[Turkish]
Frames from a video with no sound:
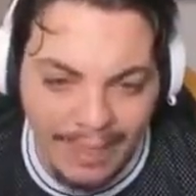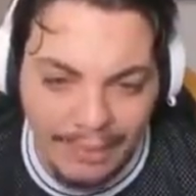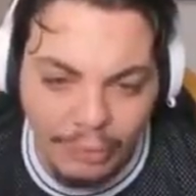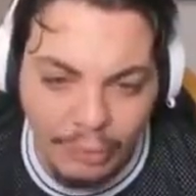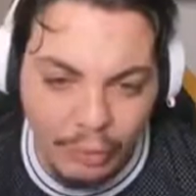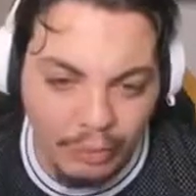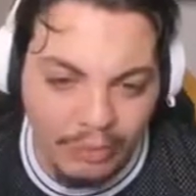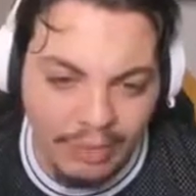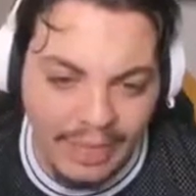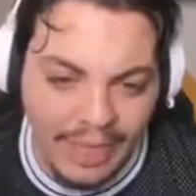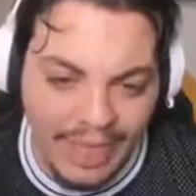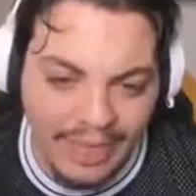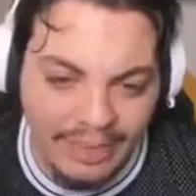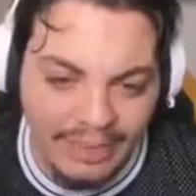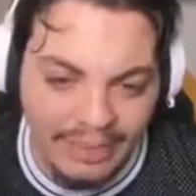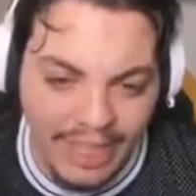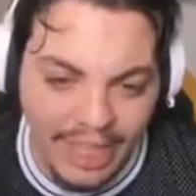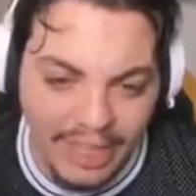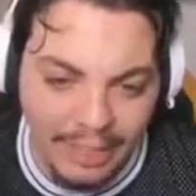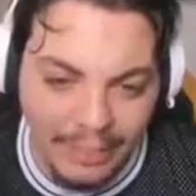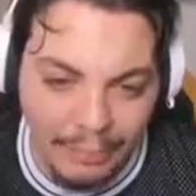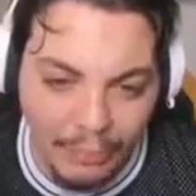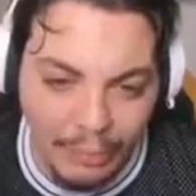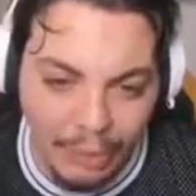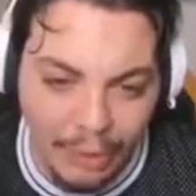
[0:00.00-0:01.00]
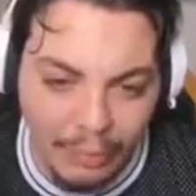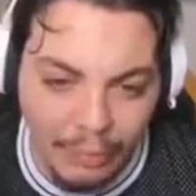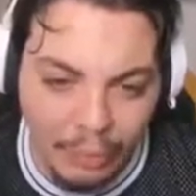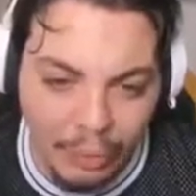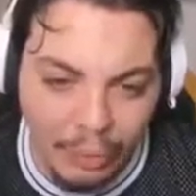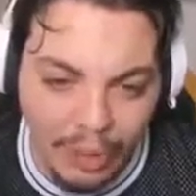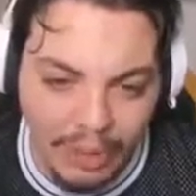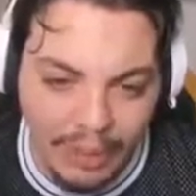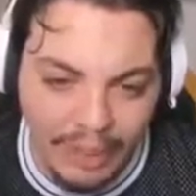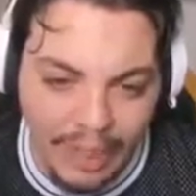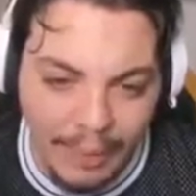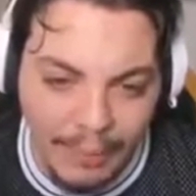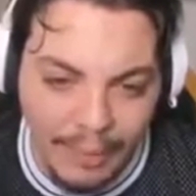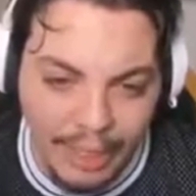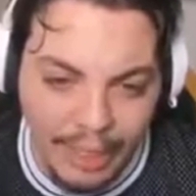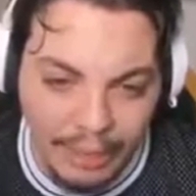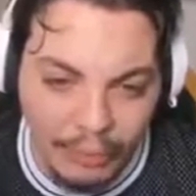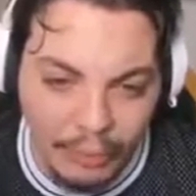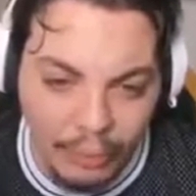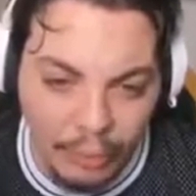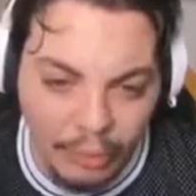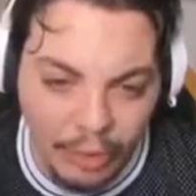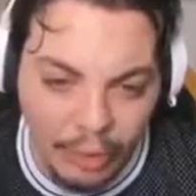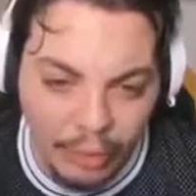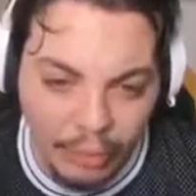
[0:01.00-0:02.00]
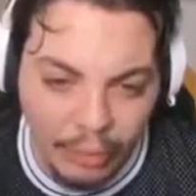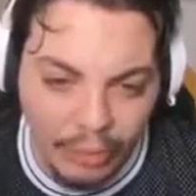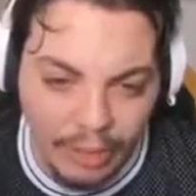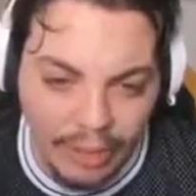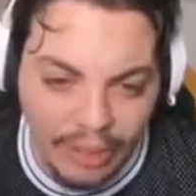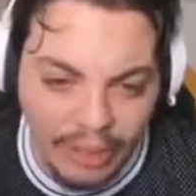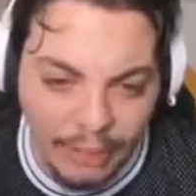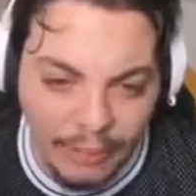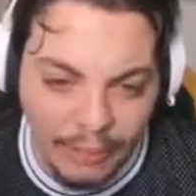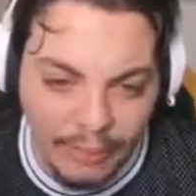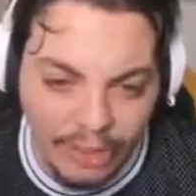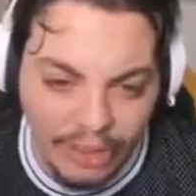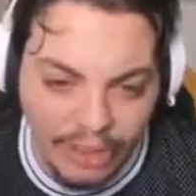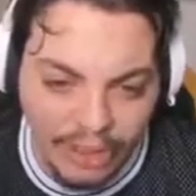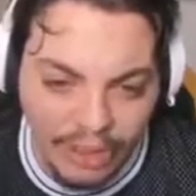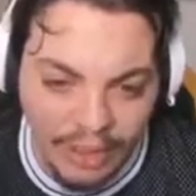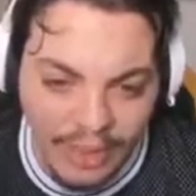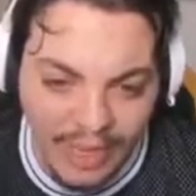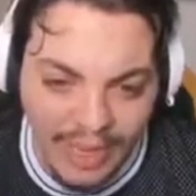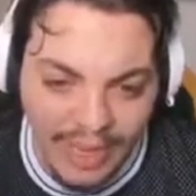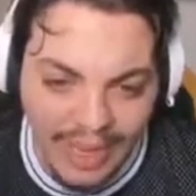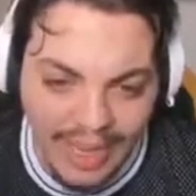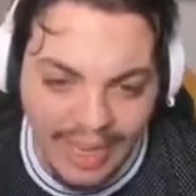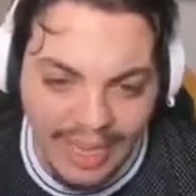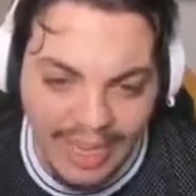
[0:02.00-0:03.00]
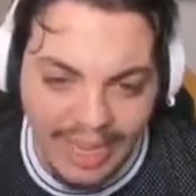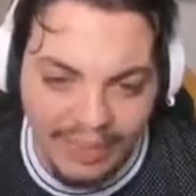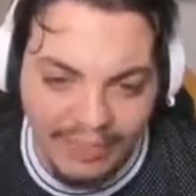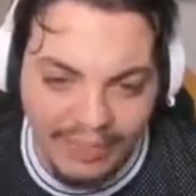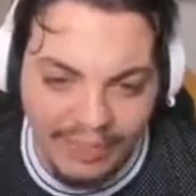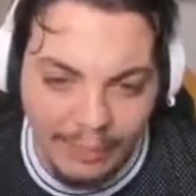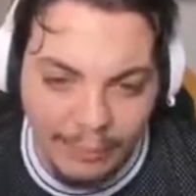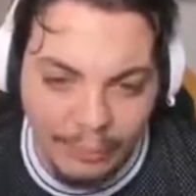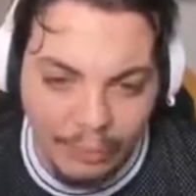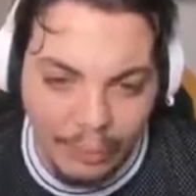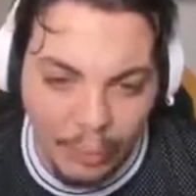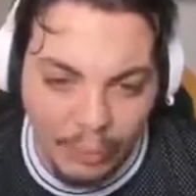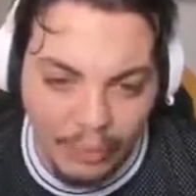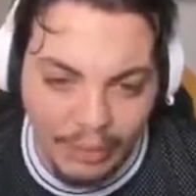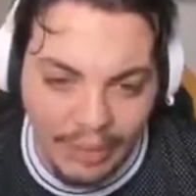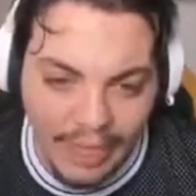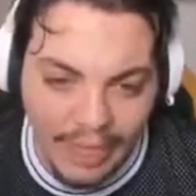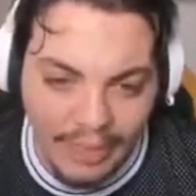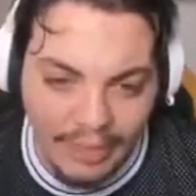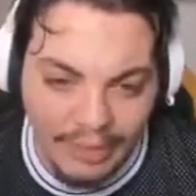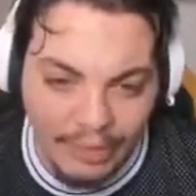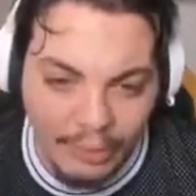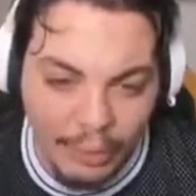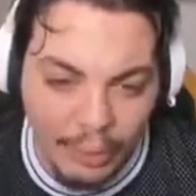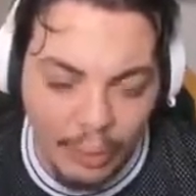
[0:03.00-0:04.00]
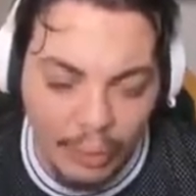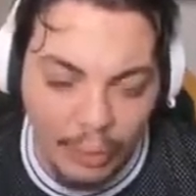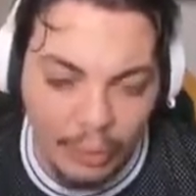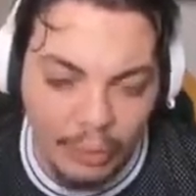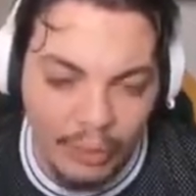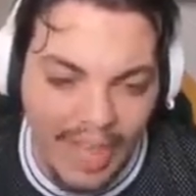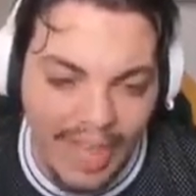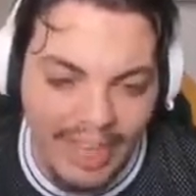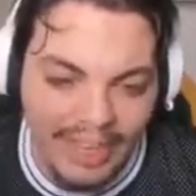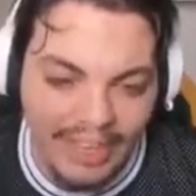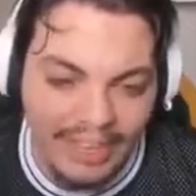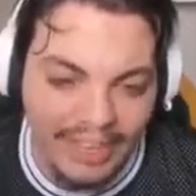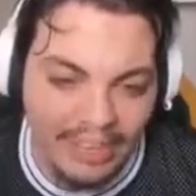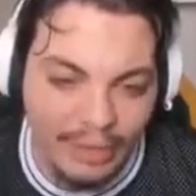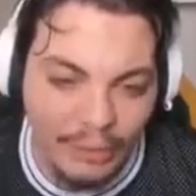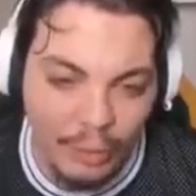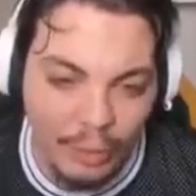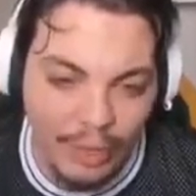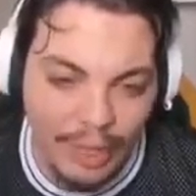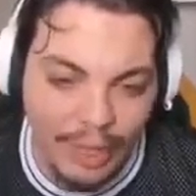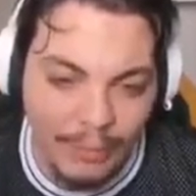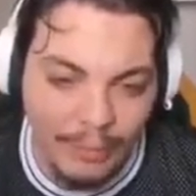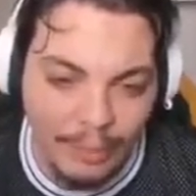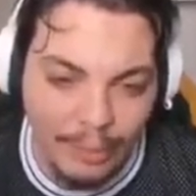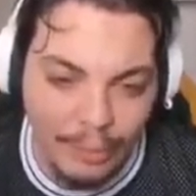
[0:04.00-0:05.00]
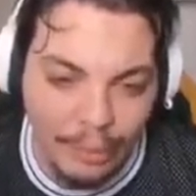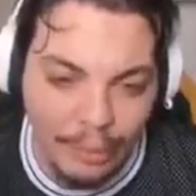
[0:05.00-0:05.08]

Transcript: Ben çok tercih etmiyorum. Şu anda emülatörden oynadığım için kafam çok rahat. Gör, herkesi